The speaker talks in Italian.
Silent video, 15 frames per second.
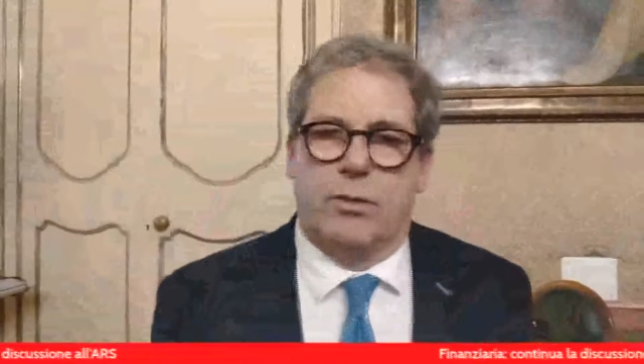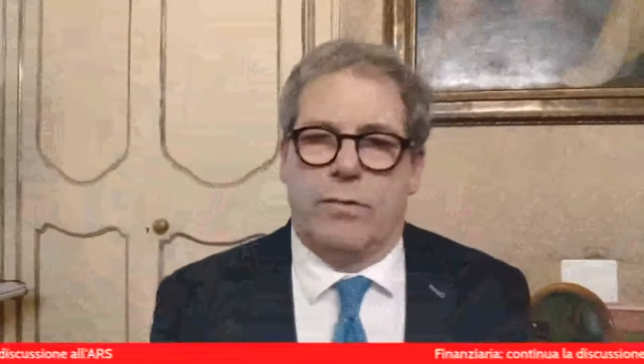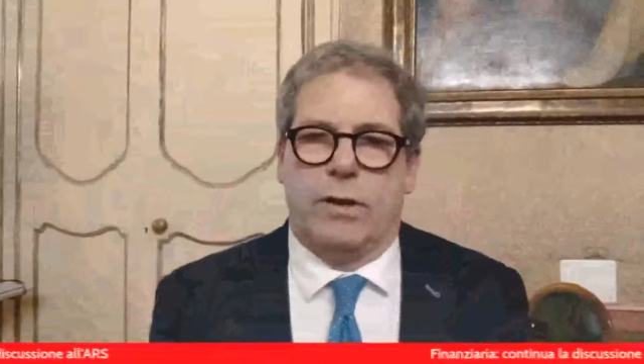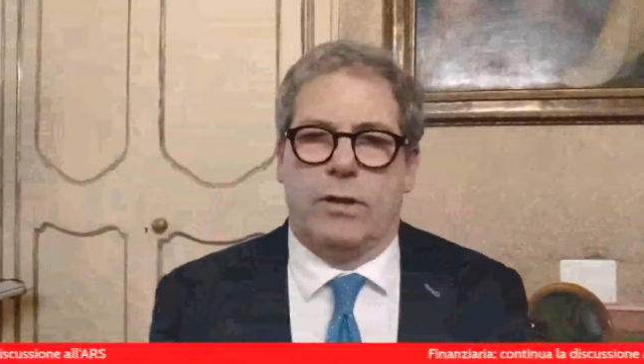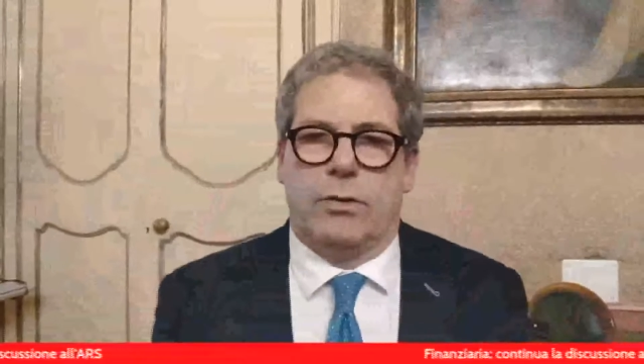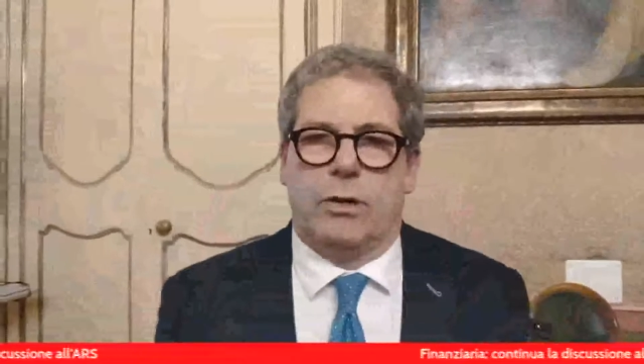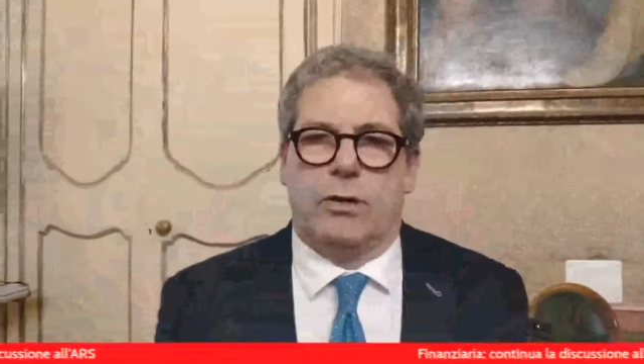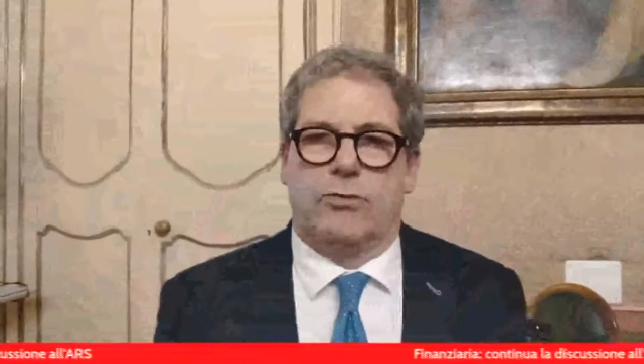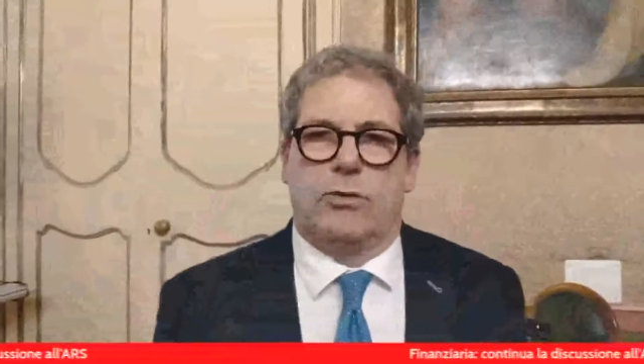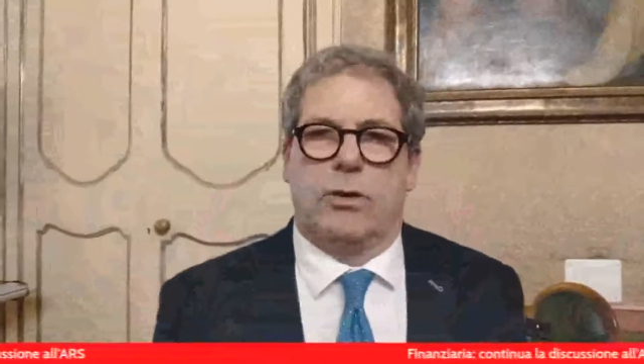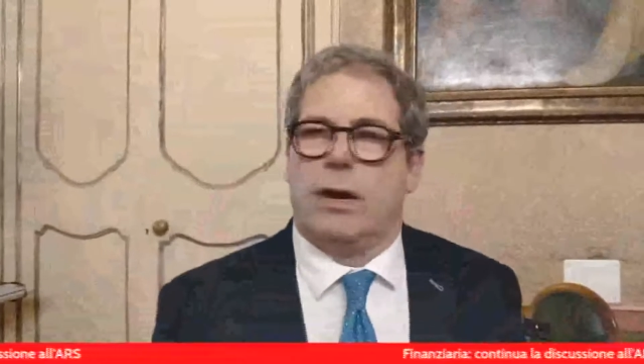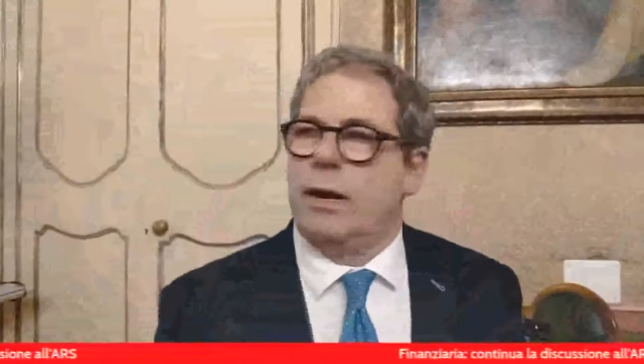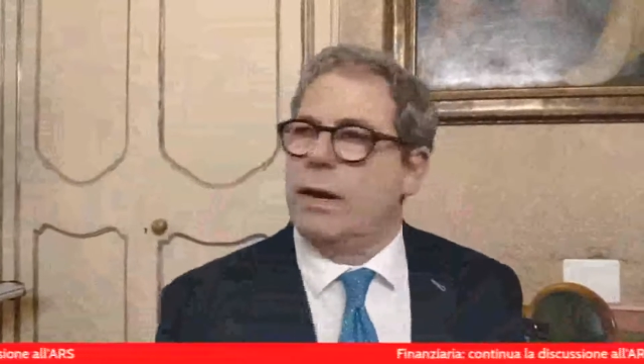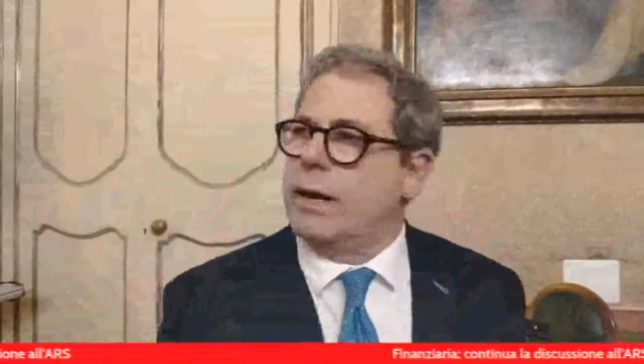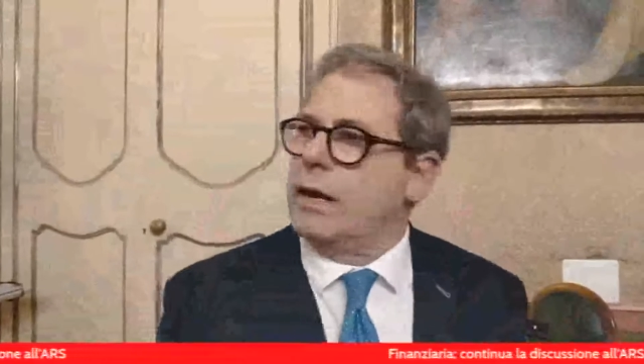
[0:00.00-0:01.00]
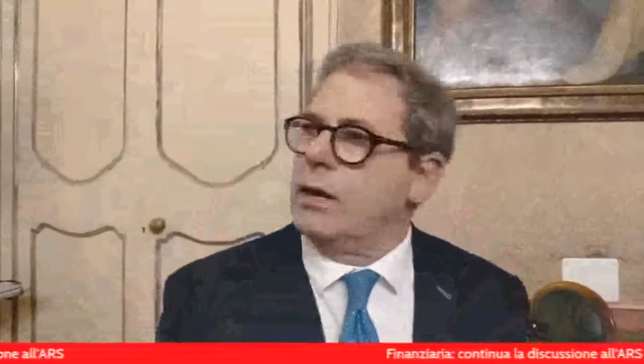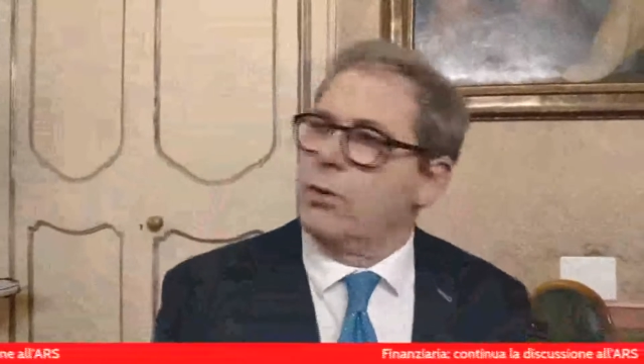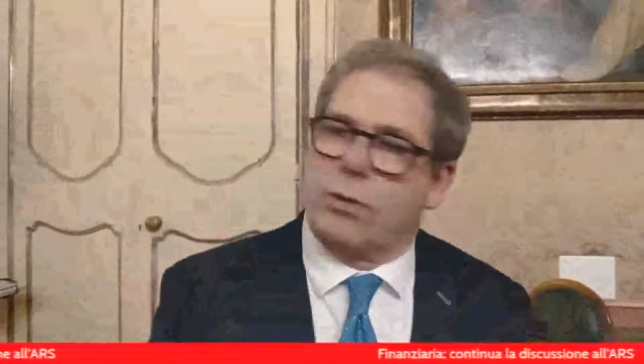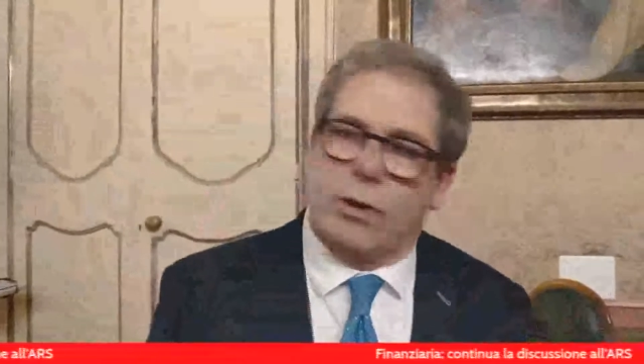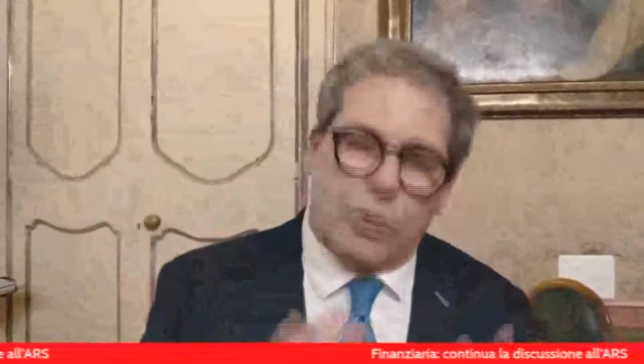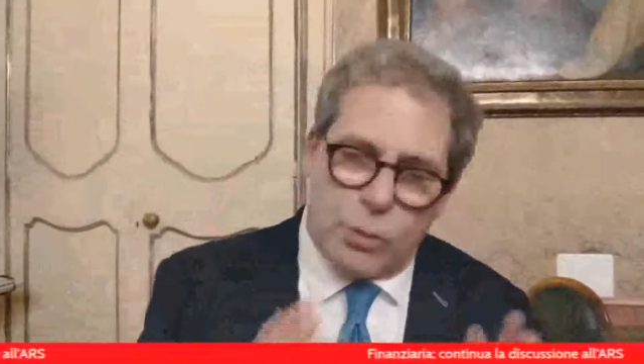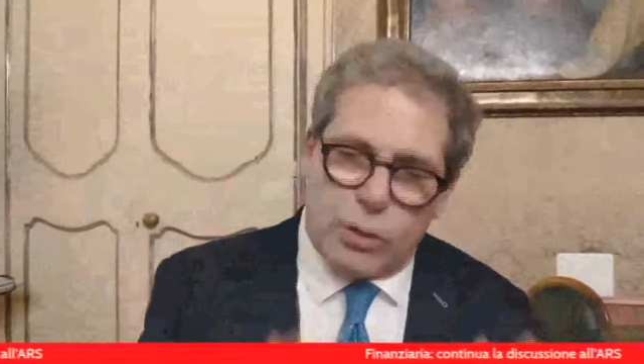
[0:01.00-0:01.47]
governo nazionale che
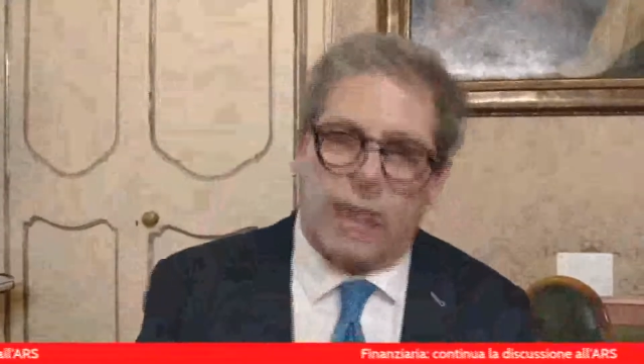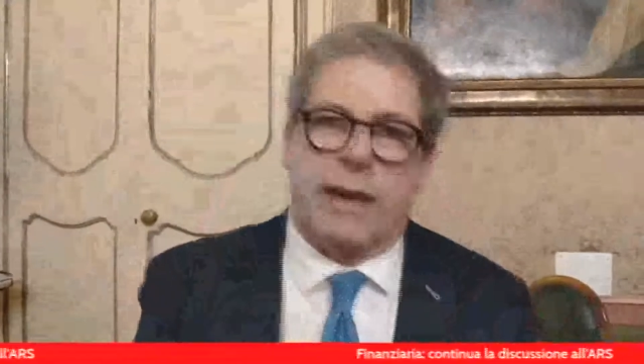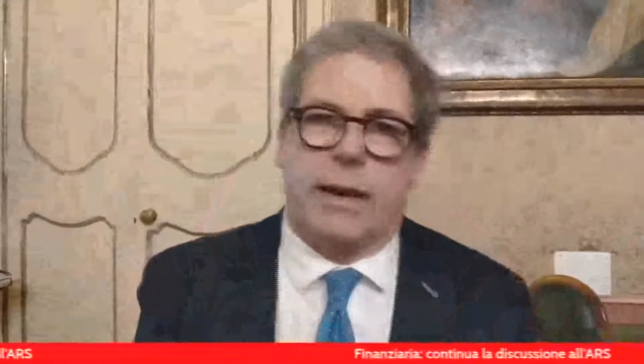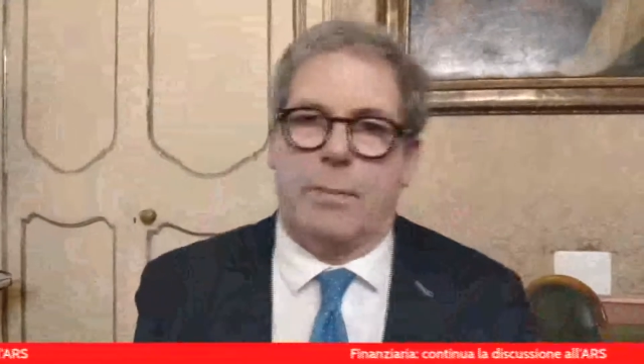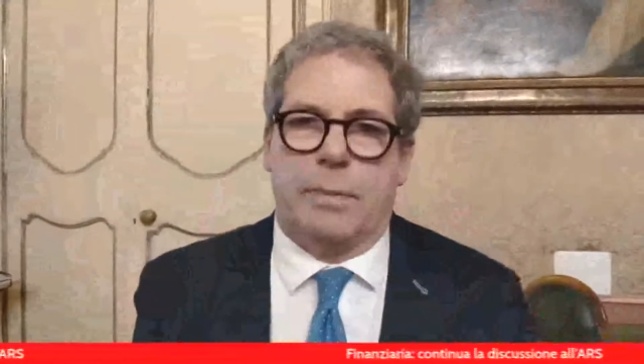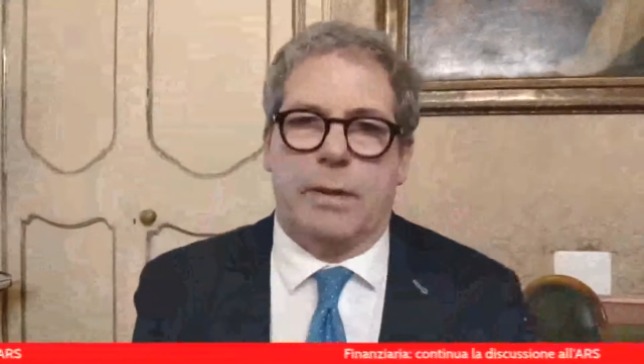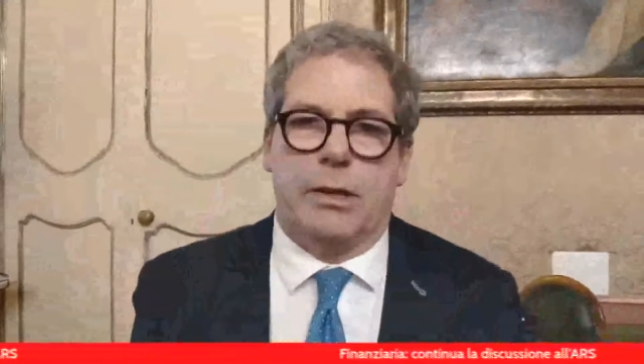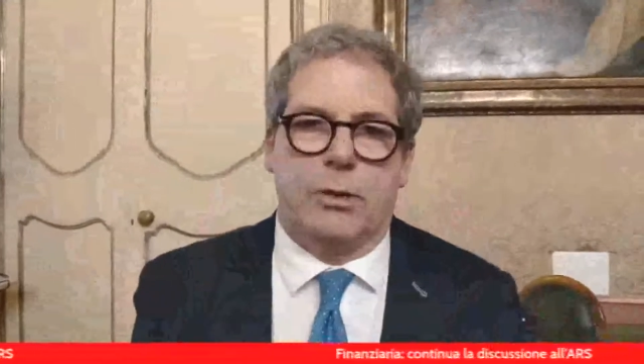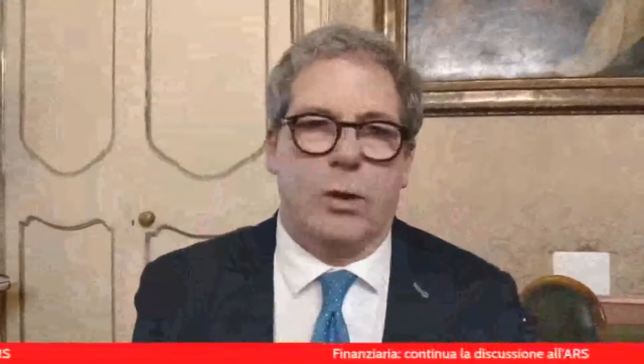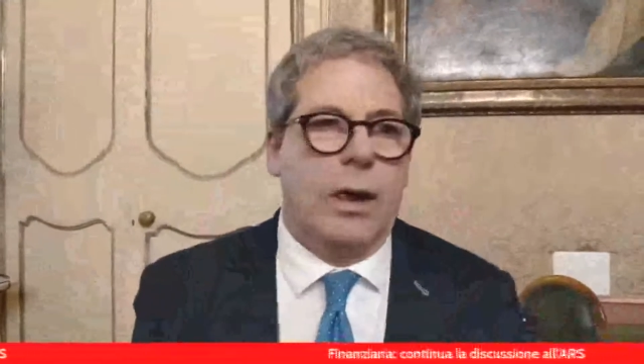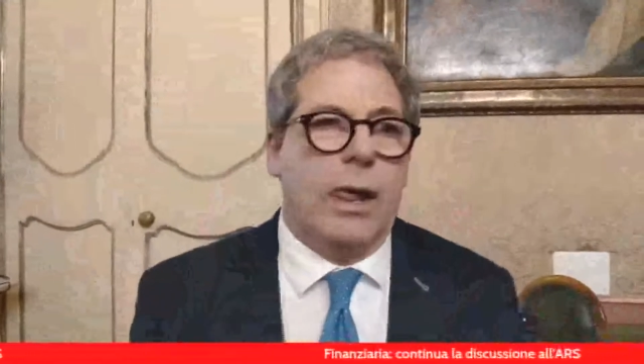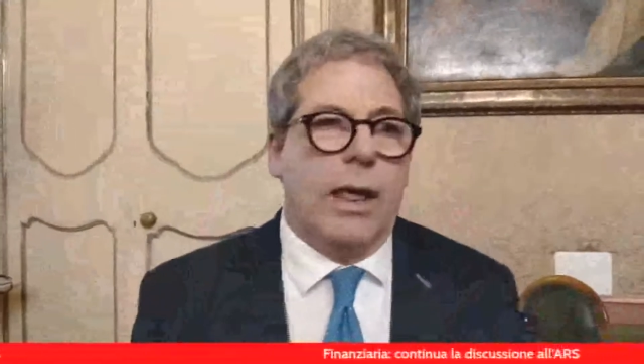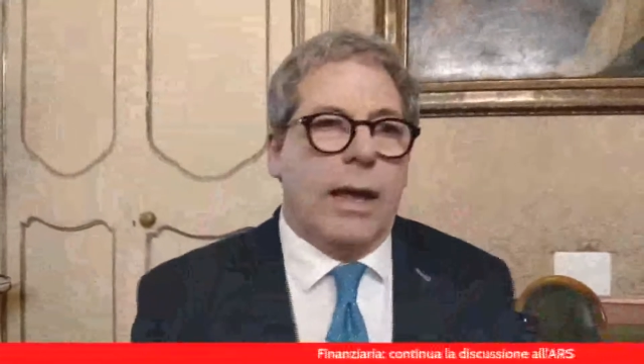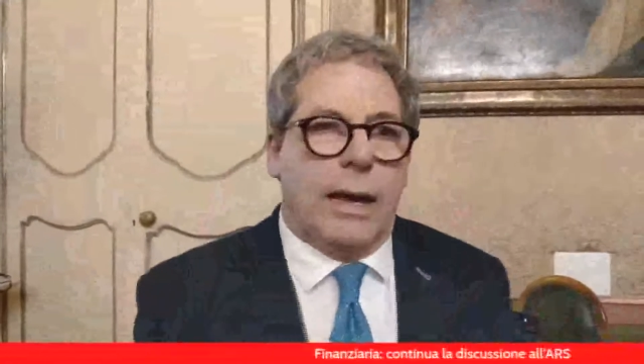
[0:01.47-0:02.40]
allora non ha capito